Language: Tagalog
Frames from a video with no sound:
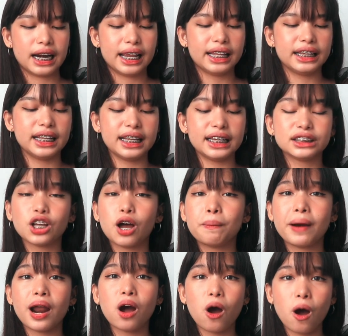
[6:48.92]
Hindi
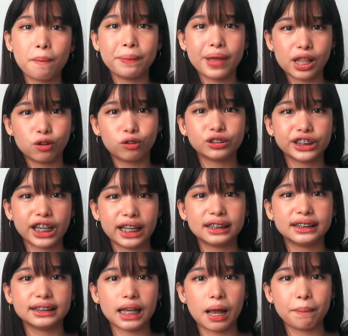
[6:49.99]
sobrang kopya nung
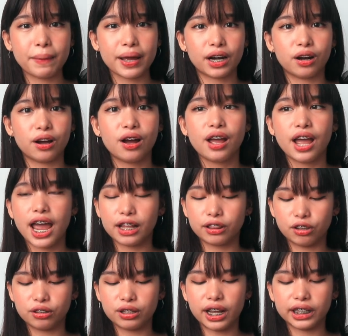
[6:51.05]
shades niya, pero
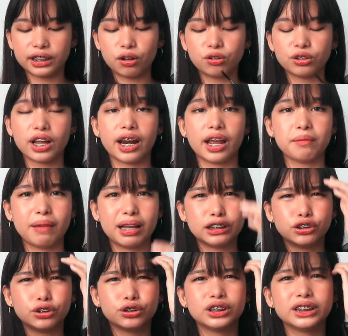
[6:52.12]
eto, nakita ko na rin,
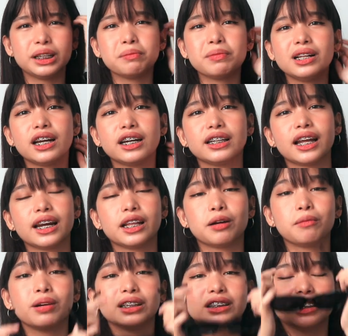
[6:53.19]
medyo similar na rin
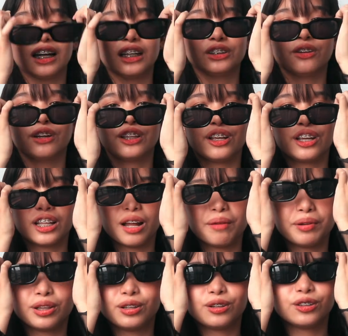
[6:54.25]
naman siya. So, I think
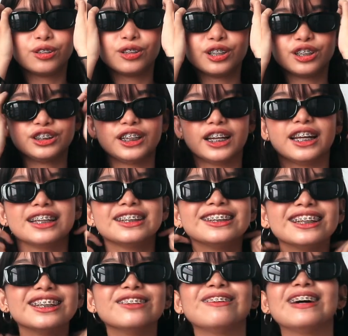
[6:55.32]
ginamit ko dun na shades,
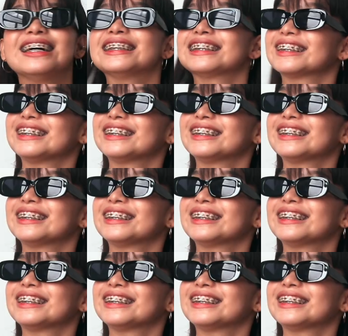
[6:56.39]
so, eh, diba?